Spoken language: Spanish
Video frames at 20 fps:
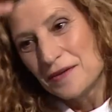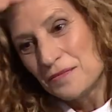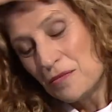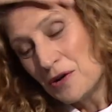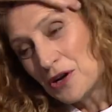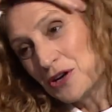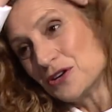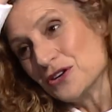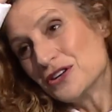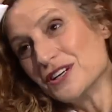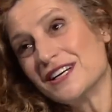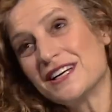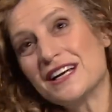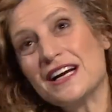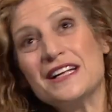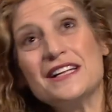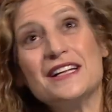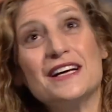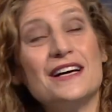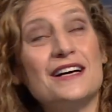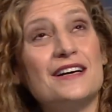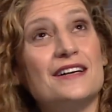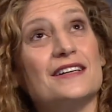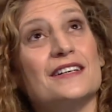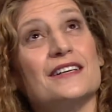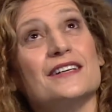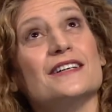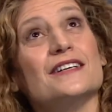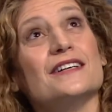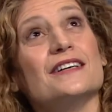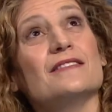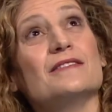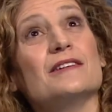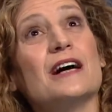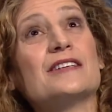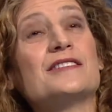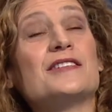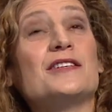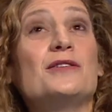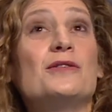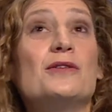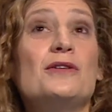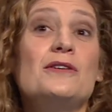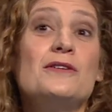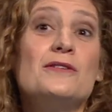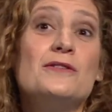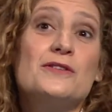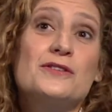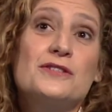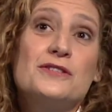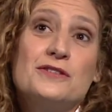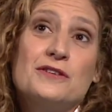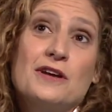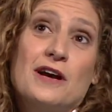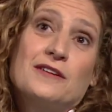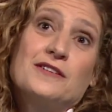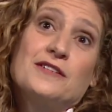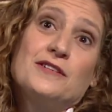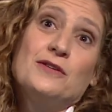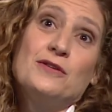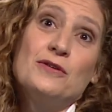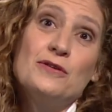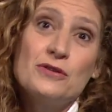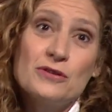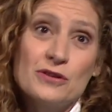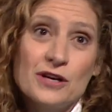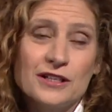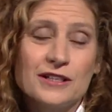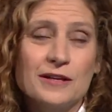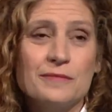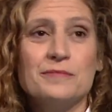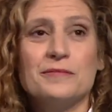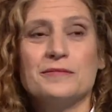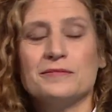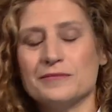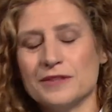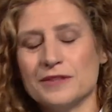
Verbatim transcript: bueno, en realidad a psicólogos, a psicólogas también.